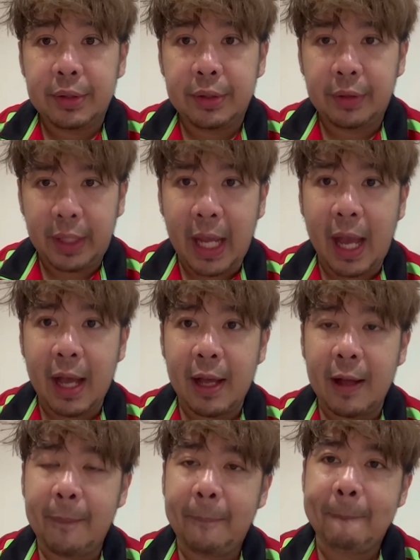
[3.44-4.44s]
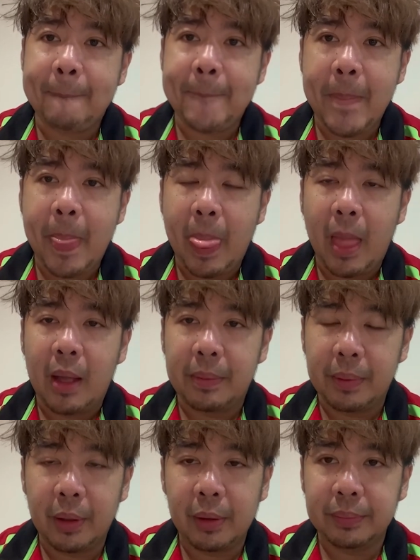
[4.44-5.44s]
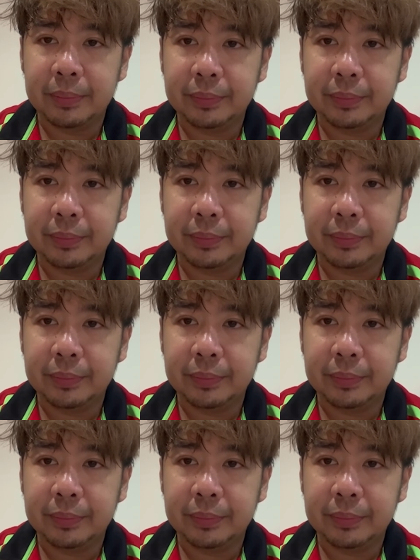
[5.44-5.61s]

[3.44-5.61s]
สวัสดีครับ ผม